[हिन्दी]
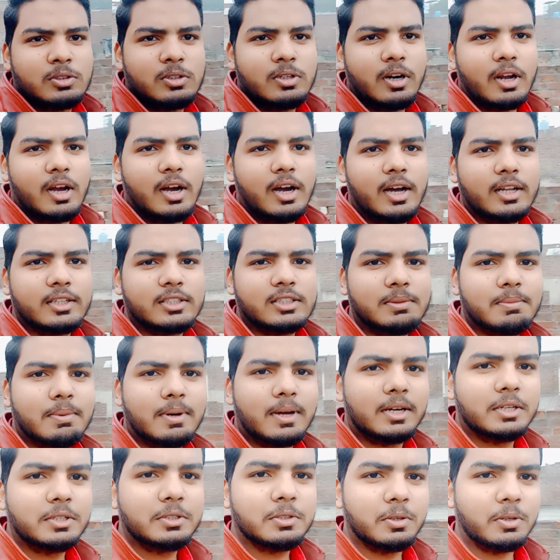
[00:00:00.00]
रात से
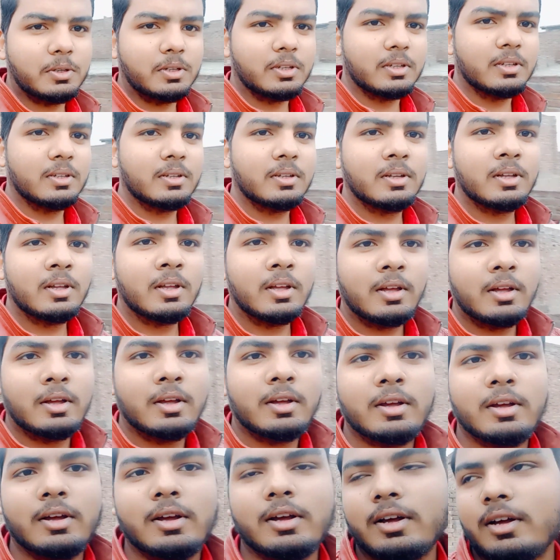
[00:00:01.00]
बारिश हो रही है
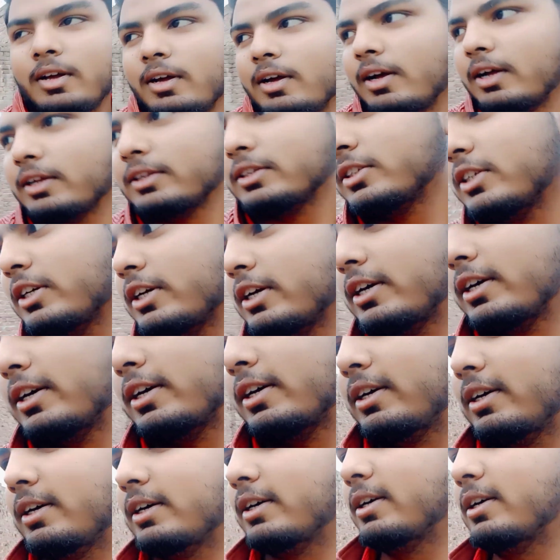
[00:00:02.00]
अच्छा
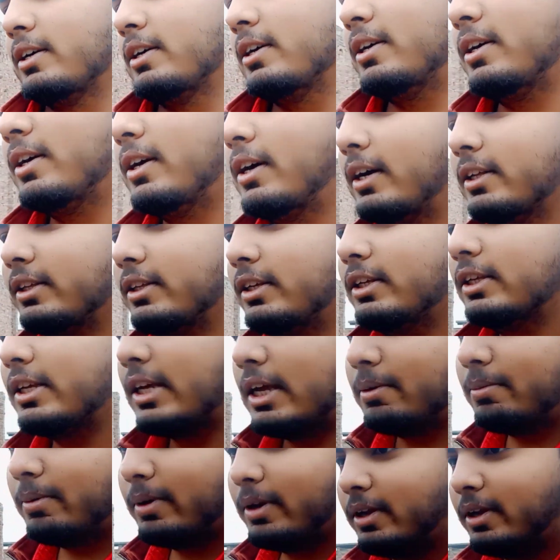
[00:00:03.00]
हाँ जी ध्यान भाई